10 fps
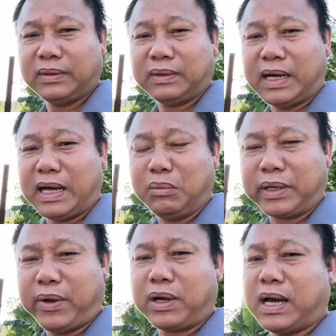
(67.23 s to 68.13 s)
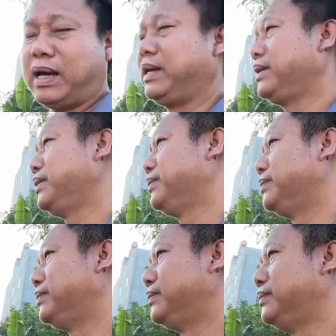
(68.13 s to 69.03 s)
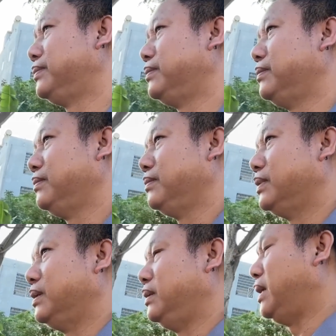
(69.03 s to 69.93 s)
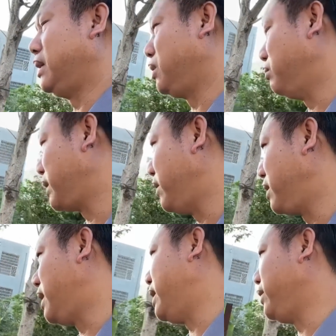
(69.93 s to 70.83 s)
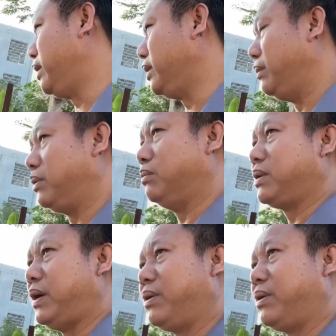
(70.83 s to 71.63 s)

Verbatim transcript: ai cũng kêu ca hết dân cũng kêu ca doanh nghiệp cũng kêu